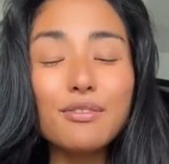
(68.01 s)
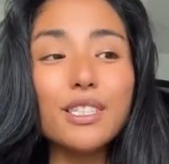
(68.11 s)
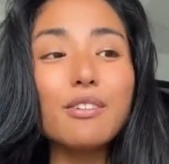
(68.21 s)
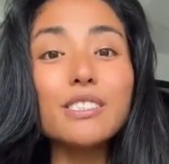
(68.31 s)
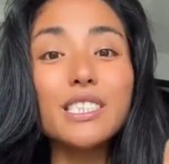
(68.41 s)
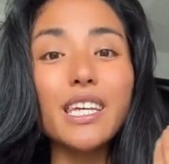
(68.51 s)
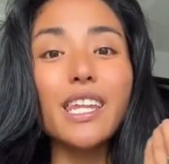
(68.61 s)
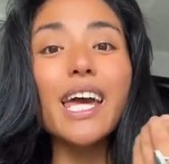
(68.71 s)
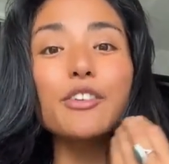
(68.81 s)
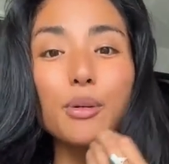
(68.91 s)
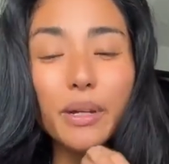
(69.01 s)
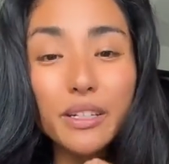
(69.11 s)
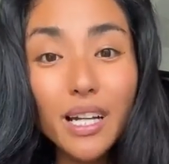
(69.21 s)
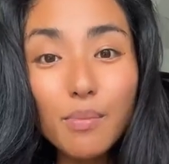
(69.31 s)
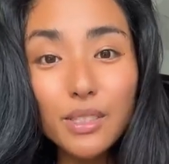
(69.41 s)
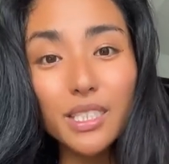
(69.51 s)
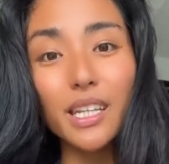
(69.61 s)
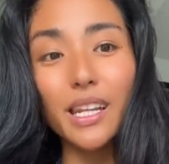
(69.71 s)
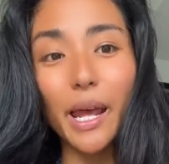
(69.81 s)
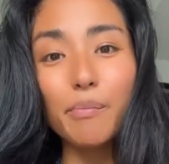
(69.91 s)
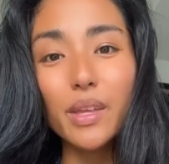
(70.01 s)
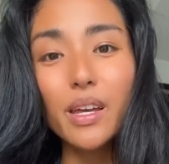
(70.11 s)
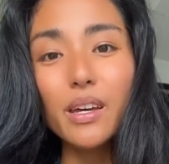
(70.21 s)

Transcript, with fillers: 腑に落ちてない人もいるかもしれない。